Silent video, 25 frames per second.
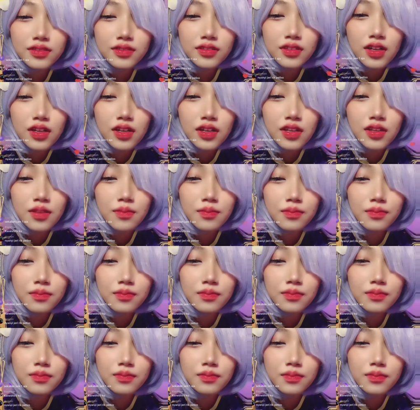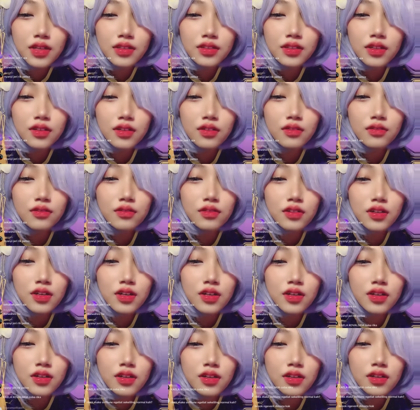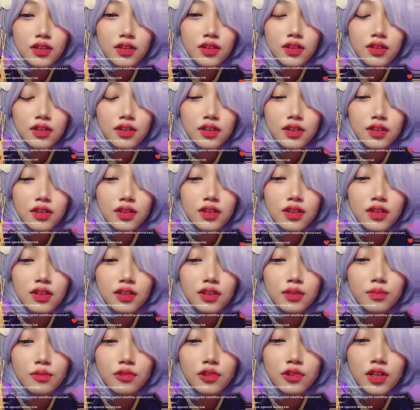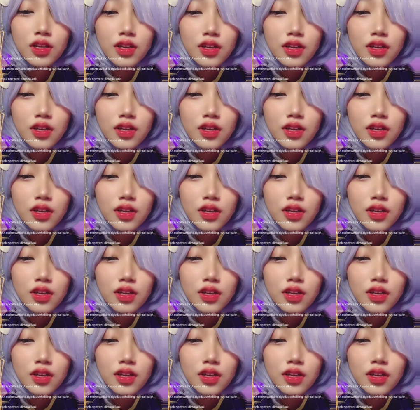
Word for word: Rik masa lu nggak ada libur